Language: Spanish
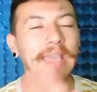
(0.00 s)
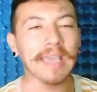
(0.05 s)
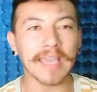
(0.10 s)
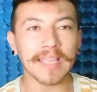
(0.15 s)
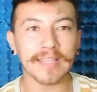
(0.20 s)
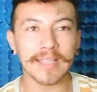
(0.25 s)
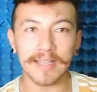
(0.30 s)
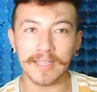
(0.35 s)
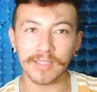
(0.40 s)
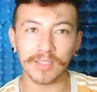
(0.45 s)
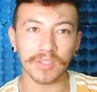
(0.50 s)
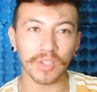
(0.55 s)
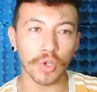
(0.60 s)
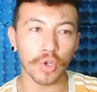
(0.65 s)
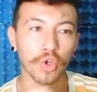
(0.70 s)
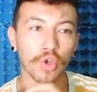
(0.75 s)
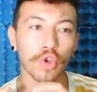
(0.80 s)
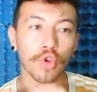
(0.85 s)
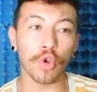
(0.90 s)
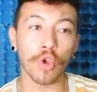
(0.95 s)
esta
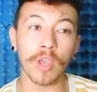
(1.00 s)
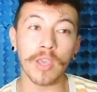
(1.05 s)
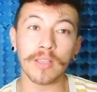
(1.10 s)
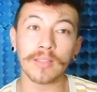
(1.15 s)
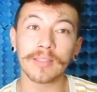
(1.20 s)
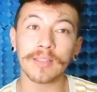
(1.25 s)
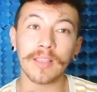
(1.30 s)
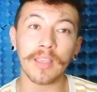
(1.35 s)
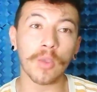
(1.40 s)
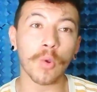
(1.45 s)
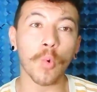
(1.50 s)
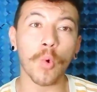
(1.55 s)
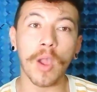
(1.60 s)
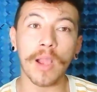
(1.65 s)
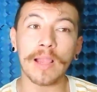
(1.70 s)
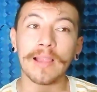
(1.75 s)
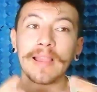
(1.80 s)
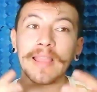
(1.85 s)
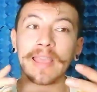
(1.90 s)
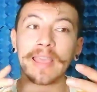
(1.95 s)
canción no es
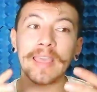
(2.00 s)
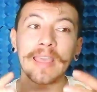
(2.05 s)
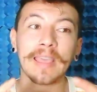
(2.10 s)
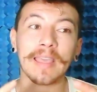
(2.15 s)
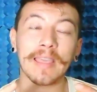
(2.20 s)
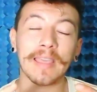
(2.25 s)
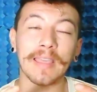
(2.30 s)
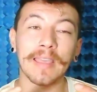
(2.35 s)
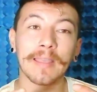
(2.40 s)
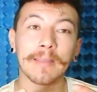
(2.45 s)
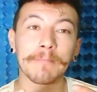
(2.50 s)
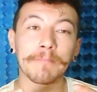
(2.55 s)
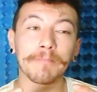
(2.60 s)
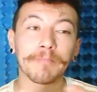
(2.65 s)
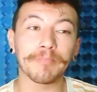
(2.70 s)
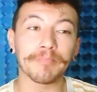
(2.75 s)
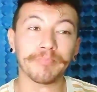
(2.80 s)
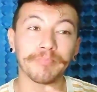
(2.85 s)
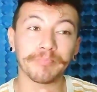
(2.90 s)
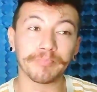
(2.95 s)
igual, eh,
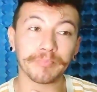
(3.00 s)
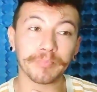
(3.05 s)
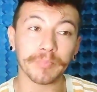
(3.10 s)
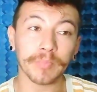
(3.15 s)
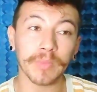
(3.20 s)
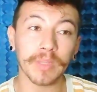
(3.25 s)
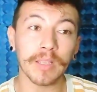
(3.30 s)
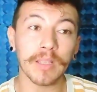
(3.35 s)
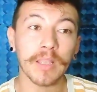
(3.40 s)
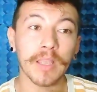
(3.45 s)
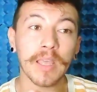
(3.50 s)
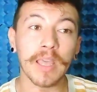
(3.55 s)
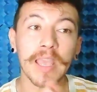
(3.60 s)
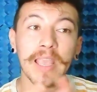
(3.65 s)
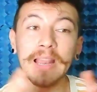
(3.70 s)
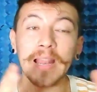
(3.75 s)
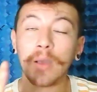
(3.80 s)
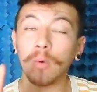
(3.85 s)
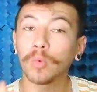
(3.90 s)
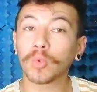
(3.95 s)

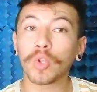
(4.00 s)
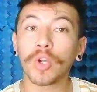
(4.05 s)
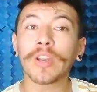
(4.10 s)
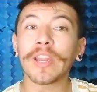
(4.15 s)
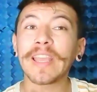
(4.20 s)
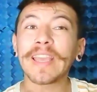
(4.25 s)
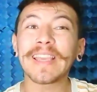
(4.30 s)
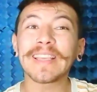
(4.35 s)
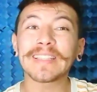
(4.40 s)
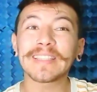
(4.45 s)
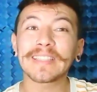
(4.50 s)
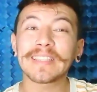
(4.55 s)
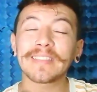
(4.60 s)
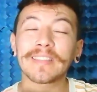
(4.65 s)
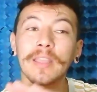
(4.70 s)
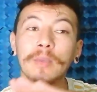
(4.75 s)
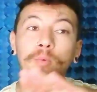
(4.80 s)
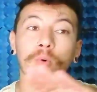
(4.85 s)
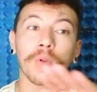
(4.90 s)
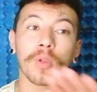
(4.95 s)
el autor es
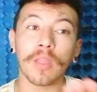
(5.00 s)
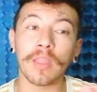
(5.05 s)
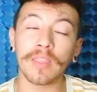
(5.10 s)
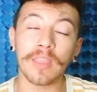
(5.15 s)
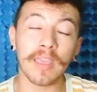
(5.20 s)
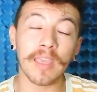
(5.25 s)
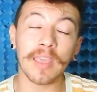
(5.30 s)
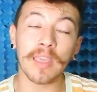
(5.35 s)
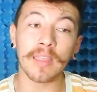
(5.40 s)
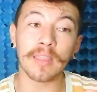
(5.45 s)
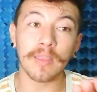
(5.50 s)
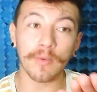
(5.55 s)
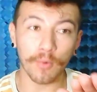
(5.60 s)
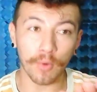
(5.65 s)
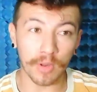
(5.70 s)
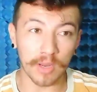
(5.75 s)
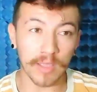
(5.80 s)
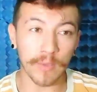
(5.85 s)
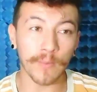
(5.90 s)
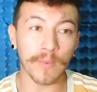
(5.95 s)
de,
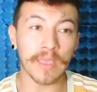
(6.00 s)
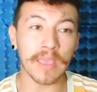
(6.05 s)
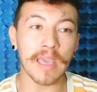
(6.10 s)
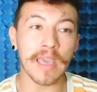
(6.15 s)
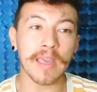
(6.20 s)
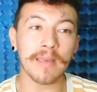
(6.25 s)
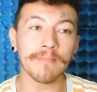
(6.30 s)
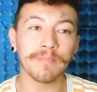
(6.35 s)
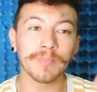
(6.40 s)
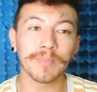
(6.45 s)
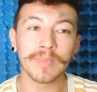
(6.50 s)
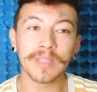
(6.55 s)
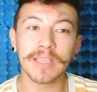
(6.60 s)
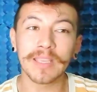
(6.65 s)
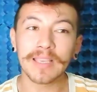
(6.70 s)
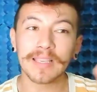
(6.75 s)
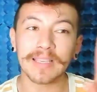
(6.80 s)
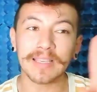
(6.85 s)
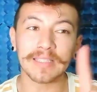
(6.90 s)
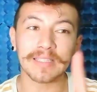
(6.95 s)
Bolivia,
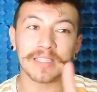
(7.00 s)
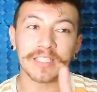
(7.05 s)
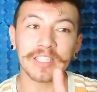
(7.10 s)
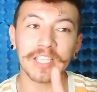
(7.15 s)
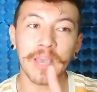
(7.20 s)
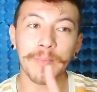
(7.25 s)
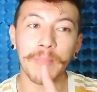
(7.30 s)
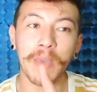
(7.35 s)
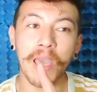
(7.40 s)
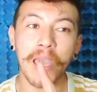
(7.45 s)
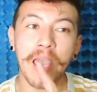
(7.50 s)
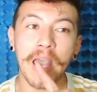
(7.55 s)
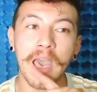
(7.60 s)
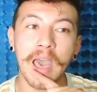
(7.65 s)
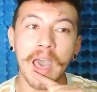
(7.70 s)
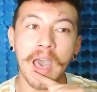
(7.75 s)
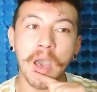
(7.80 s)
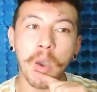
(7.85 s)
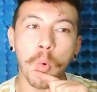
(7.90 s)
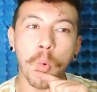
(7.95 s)
que se llama
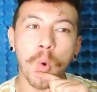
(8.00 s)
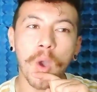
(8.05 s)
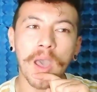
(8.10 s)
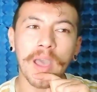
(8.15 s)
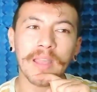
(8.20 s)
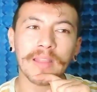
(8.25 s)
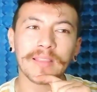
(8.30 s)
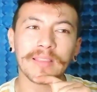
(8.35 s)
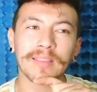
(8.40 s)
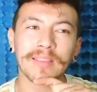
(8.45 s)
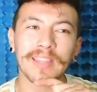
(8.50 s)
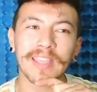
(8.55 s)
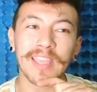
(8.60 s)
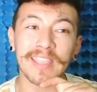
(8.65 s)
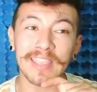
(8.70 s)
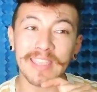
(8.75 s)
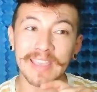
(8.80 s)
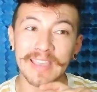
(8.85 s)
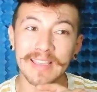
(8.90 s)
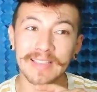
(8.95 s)

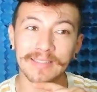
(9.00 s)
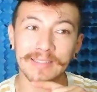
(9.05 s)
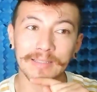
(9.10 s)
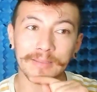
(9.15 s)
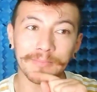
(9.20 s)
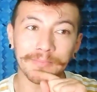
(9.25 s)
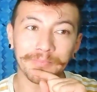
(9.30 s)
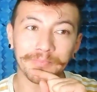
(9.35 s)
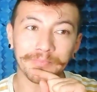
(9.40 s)
Aguatiñas.